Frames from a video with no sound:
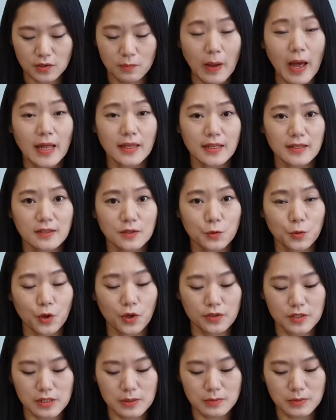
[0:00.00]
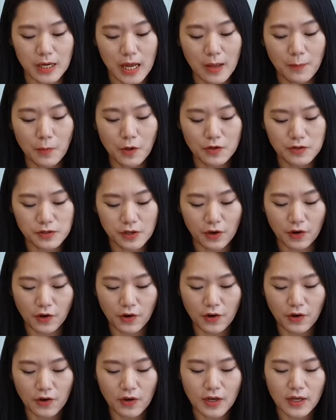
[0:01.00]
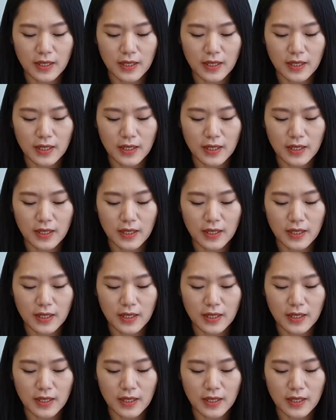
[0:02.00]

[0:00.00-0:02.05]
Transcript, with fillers: 많이 듣고 연습을 하면서.